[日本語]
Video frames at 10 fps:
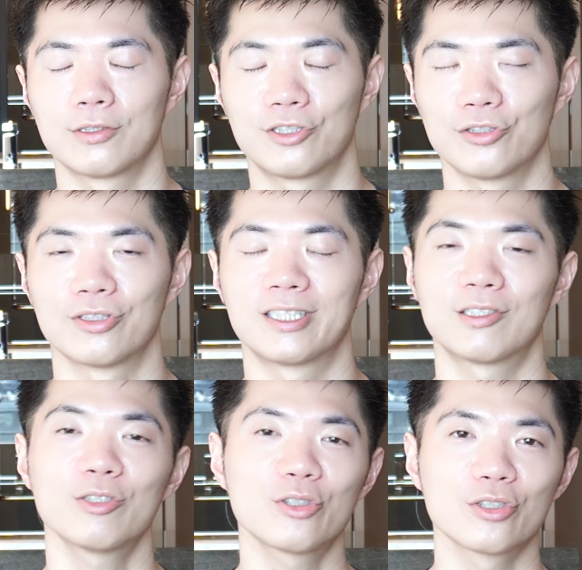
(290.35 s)
種し
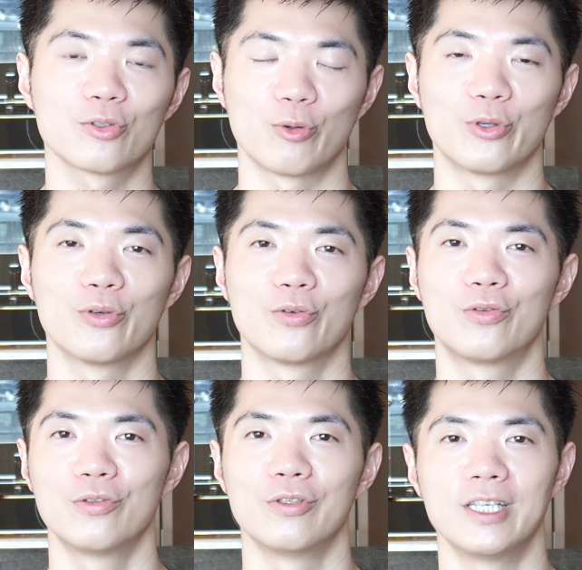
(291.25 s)
つつという
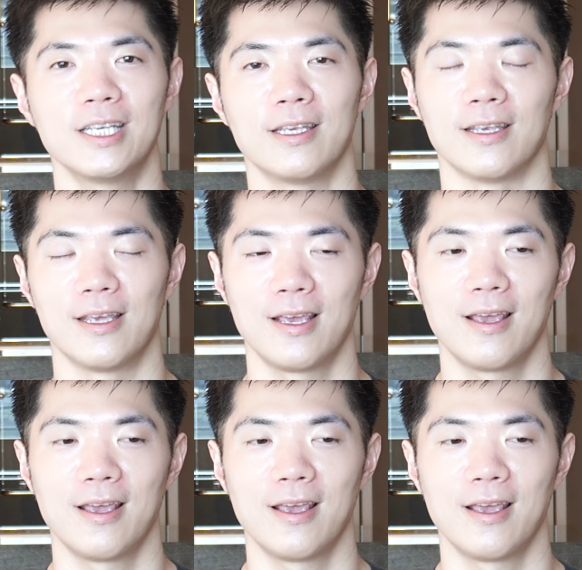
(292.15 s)
ふうに